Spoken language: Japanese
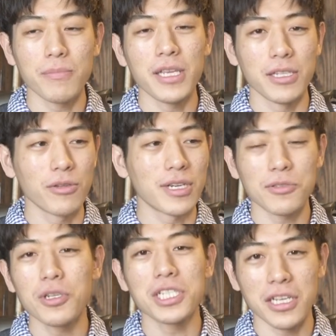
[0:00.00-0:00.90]
メインというか
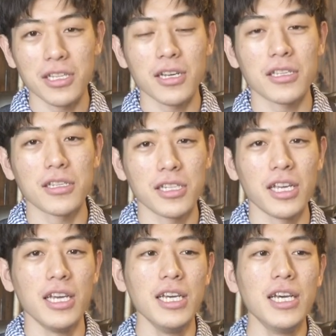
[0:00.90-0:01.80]
それしかやってなかったんで、こう
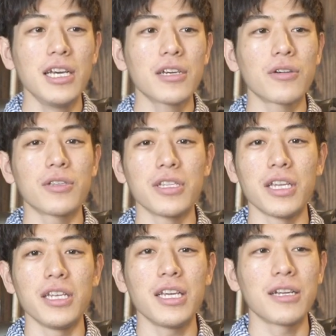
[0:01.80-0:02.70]
やって
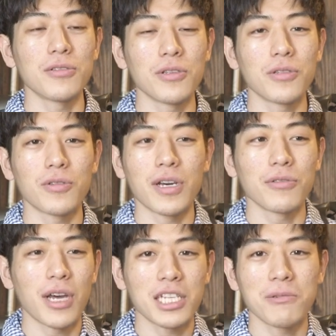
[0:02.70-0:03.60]
ねリアルの人と会う
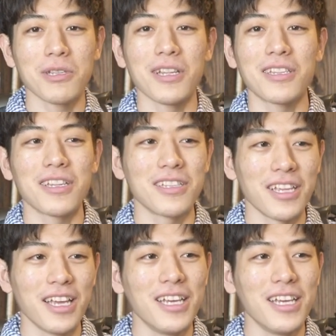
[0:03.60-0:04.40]
の初めてだったんで、